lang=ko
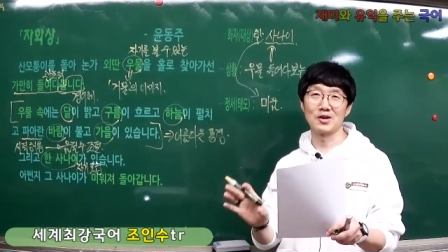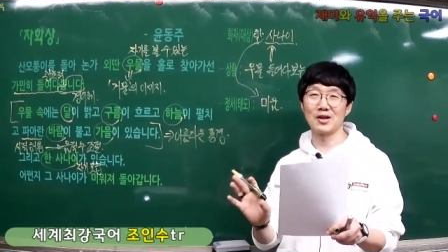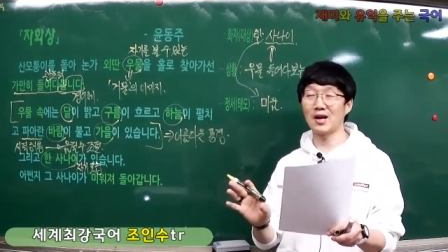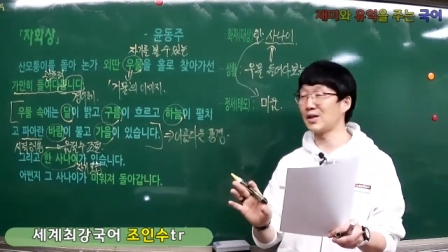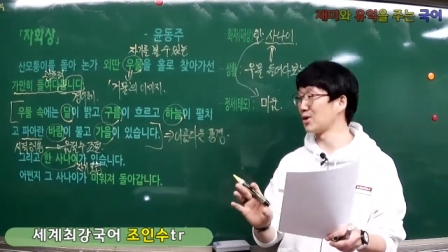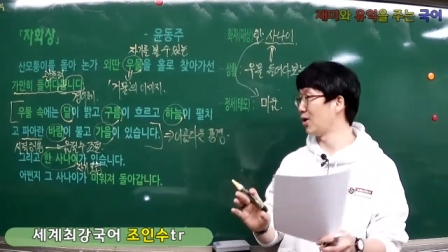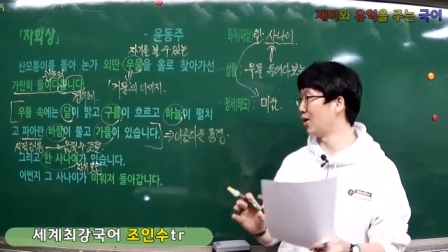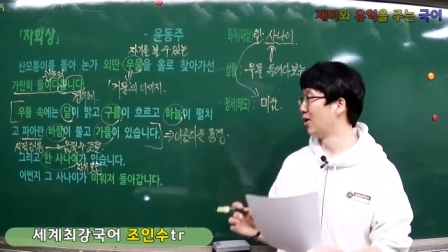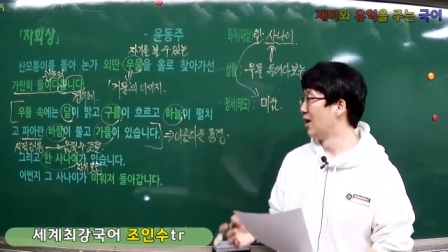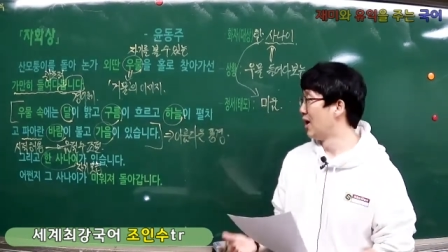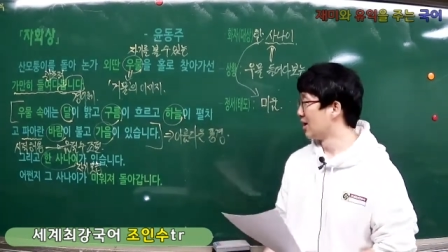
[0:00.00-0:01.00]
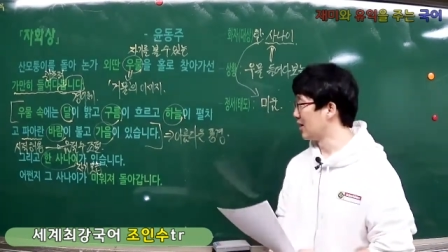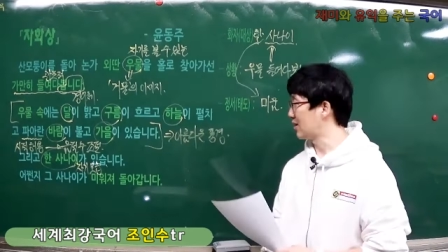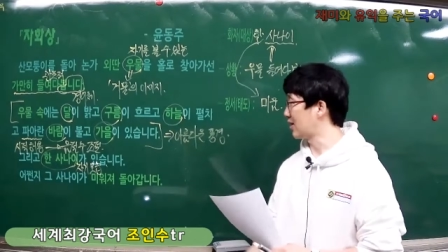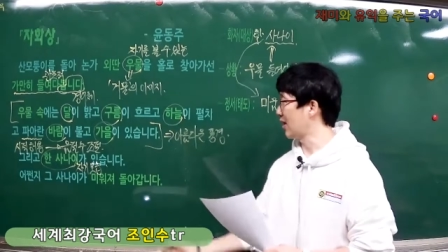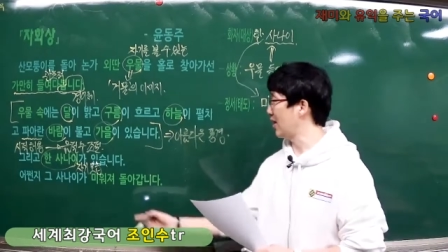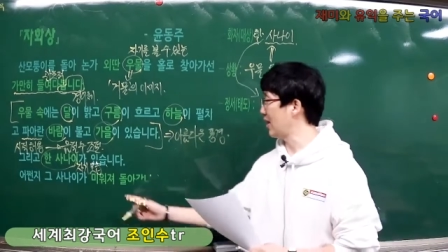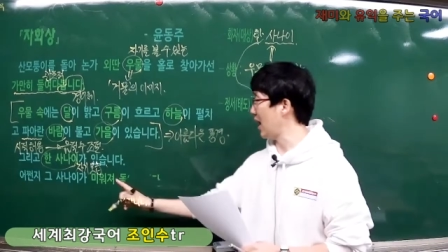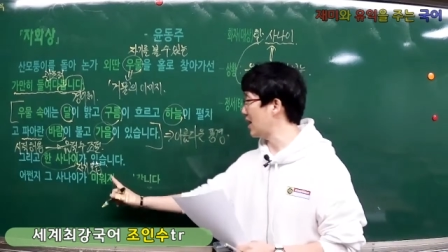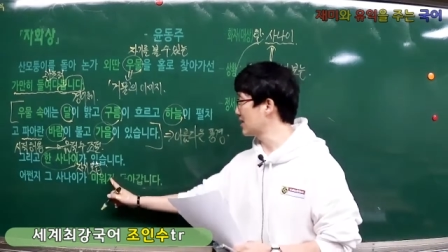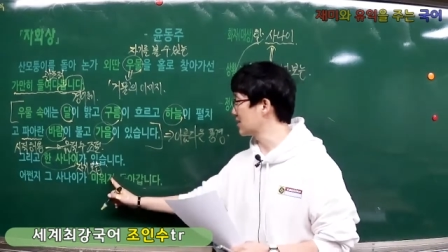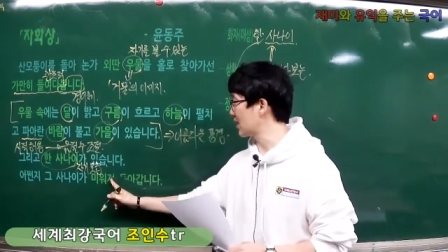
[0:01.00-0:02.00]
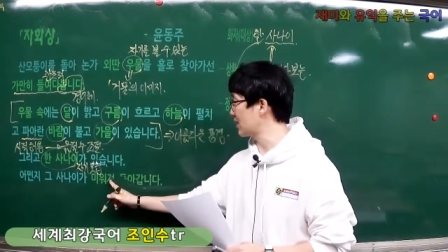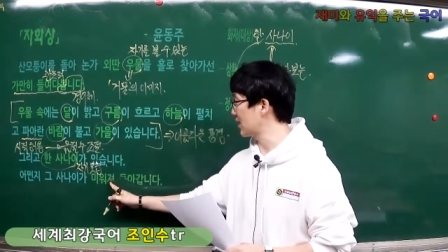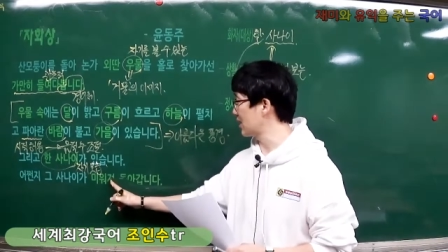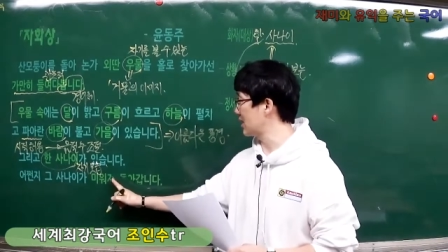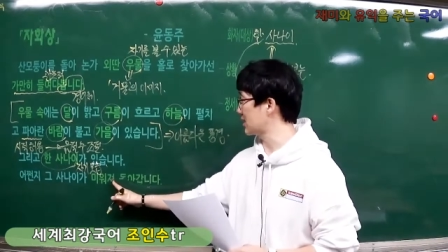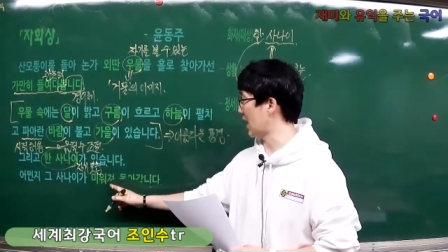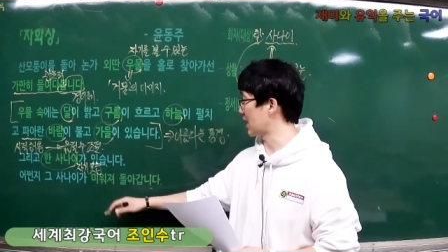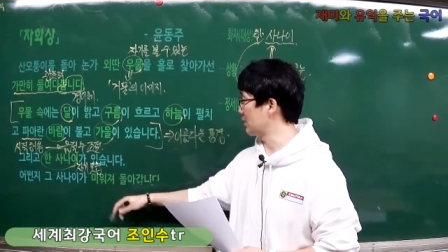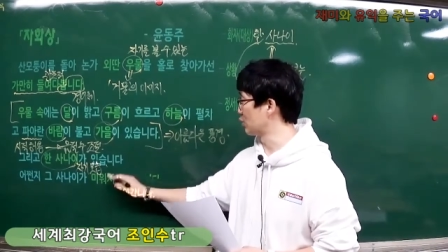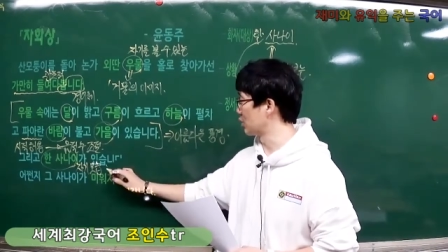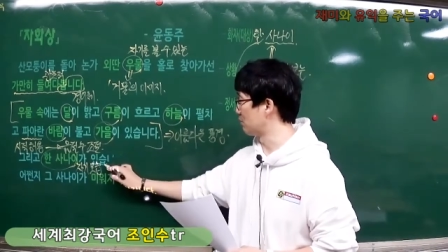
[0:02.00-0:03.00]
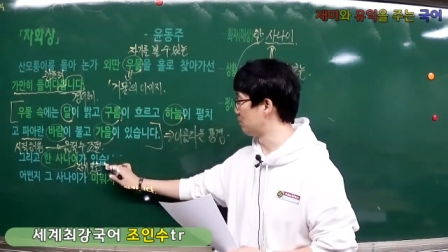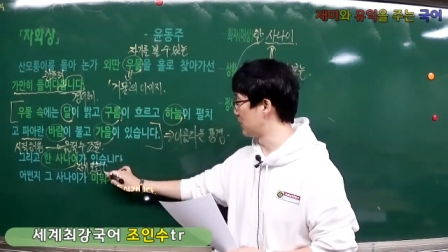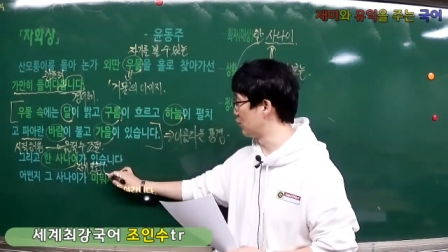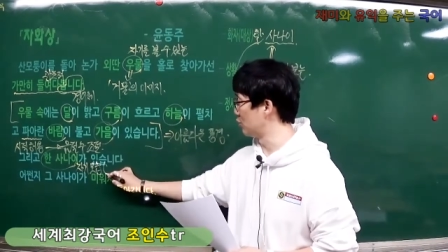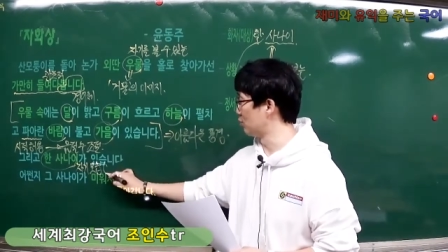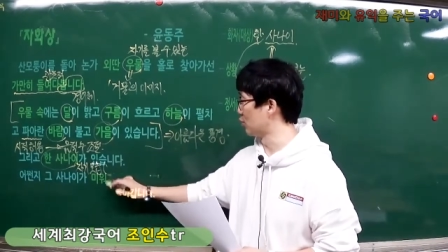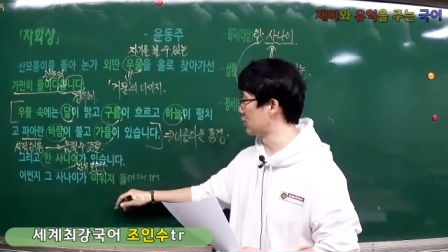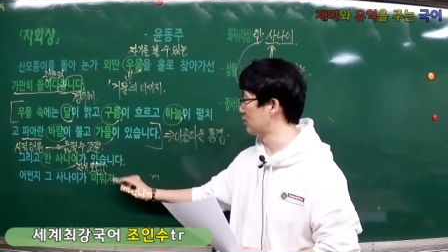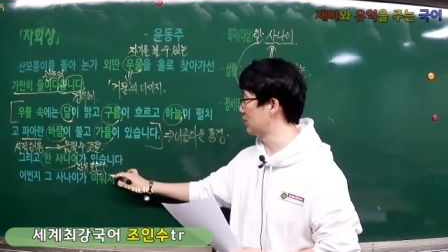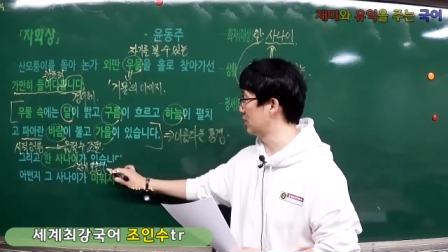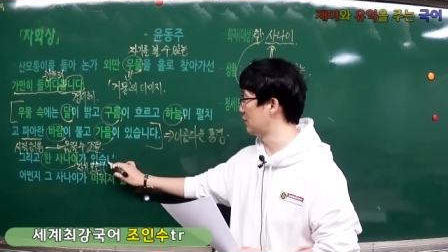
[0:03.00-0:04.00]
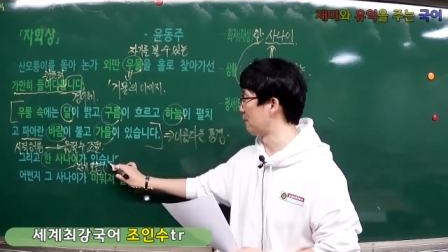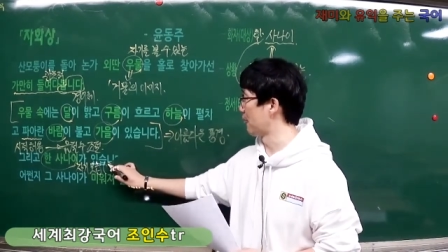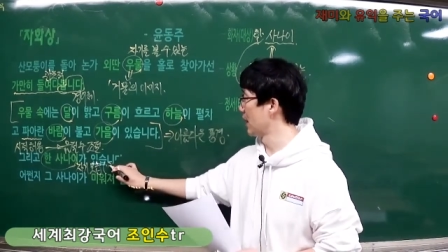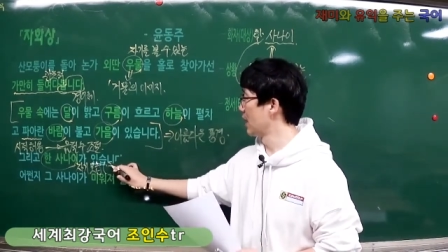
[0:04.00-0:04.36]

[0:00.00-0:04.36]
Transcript: 따라서 이때 한 사나이 자기 모습, 미운 모습은